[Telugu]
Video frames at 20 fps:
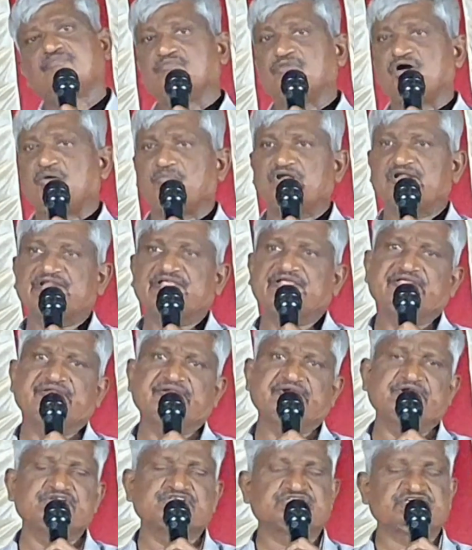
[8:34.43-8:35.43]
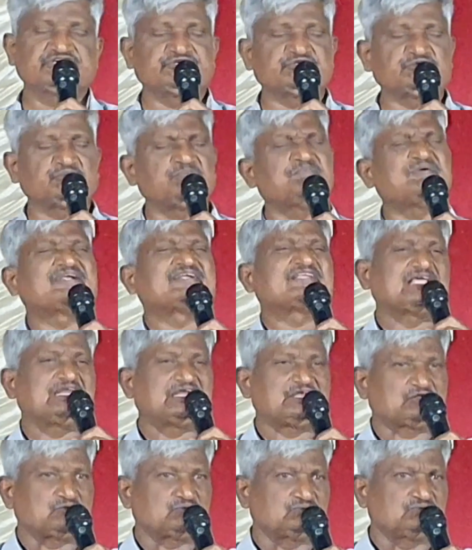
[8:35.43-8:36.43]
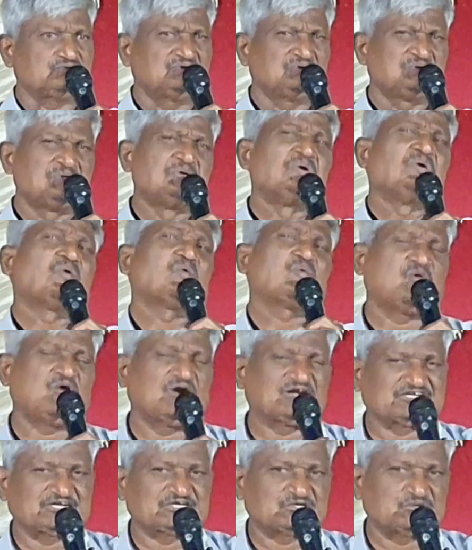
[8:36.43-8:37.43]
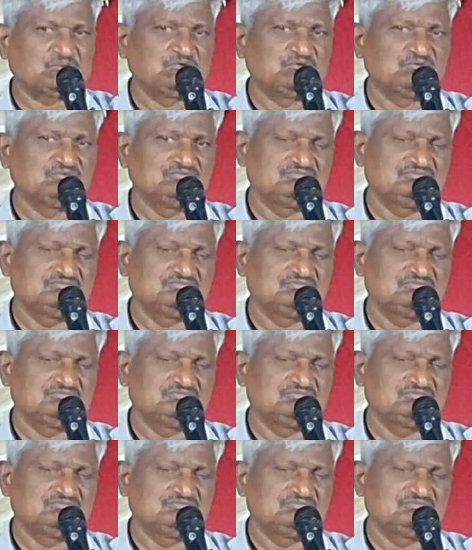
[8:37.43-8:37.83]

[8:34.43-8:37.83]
మమ్మల్ని రేడ్ చేయటం పట్టుకెళ్ళటం కొట్టటము